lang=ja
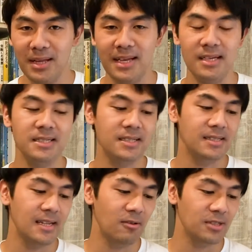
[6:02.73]
に
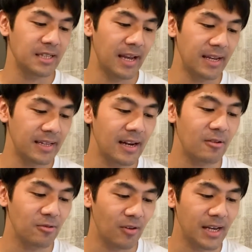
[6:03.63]
申請をしていた
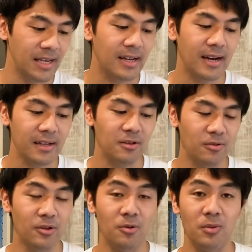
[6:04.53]
だくのがいいかなって
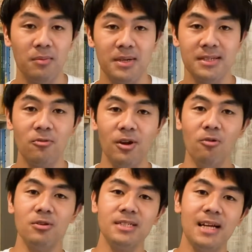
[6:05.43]
いうふうに思いますでこれ
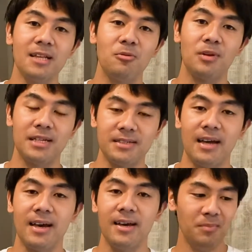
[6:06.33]
落ちた後もです
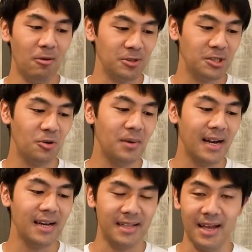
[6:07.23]
ね、まあ、落ち込ま
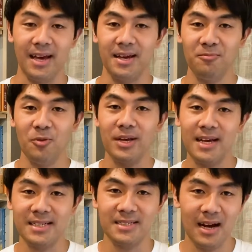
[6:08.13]
ないでもう一
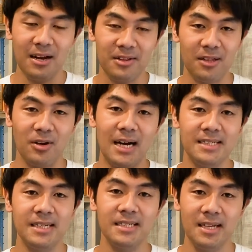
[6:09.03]
回ある程度
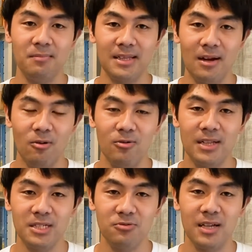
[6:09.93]
改善してまた同
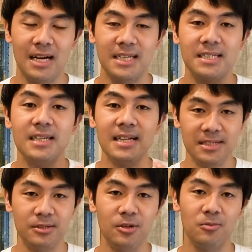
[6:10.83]
じような形形で出
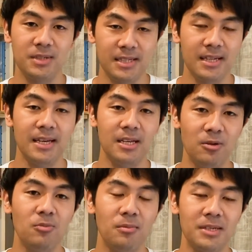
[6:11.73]
すっていうのも全然いい
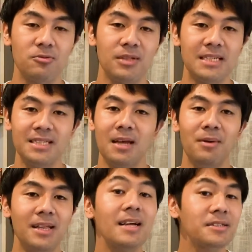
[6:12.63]
と思います。同じ
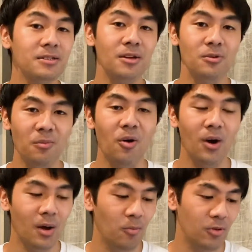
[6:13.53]
テーマで出すっていうのも
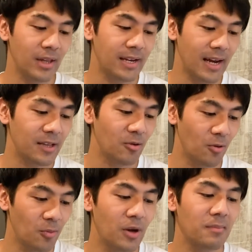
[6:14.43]
問題ないと
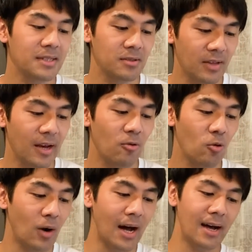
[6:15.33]
思いますので、こ
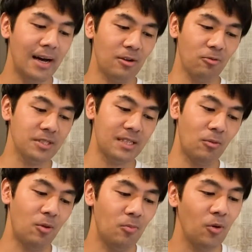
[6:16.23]
こはあの落ちて
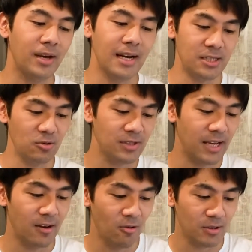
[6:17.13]
ももう一回挑
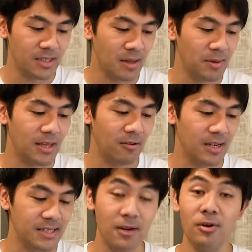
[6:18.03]
戦をしてみてく
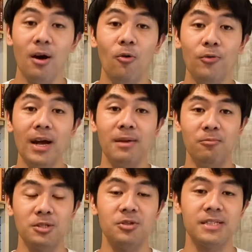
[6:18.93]
ださい。これは
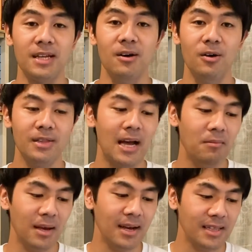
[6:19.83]
オフラインも一緒ですね。
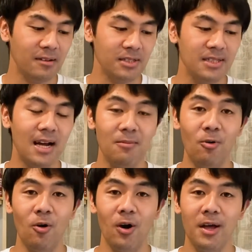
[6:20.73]
対面型のツアー
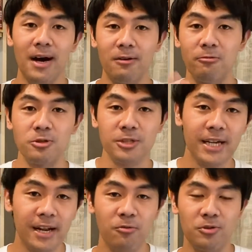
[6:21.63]
もあの落と
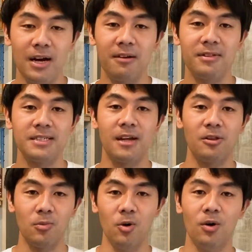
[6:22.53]
されることあるんですけ
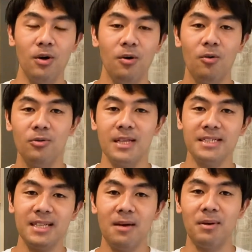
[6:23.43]
れども、同
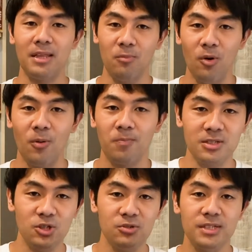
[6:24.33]
じテーマでも
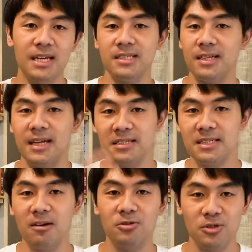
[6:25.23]
修正して出
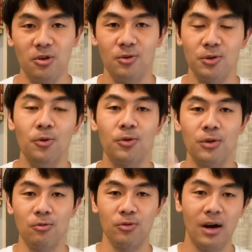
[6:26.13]
し直すと通るっ
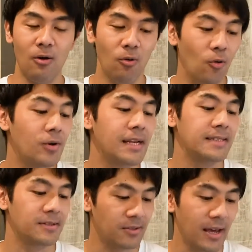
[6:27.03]
てことが多いで
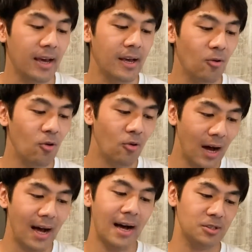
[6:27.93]
すので、ここ
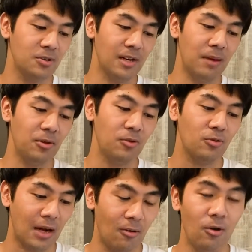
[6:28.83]
はそのレビュー
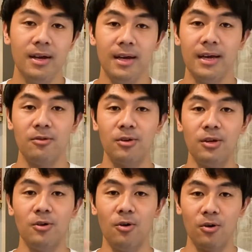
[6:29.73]
とかをえっ、ー、と、
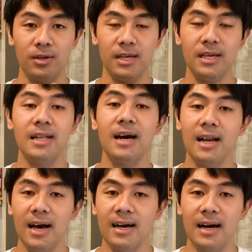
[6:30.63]
いろいろ聞きな
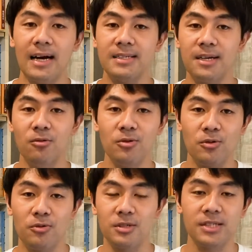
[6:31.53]
がら改善を
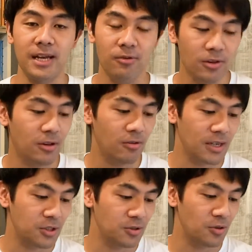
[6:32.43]
どんどんしていくっていうの
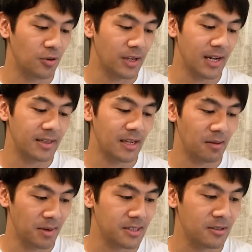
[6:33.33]
が重要になって
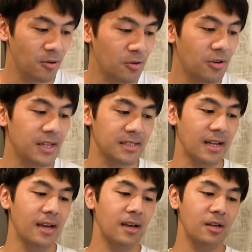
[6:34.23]
きます。ということでです
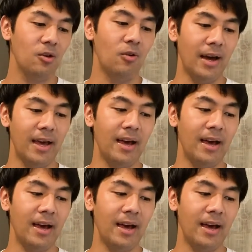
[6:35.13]
ね、今日は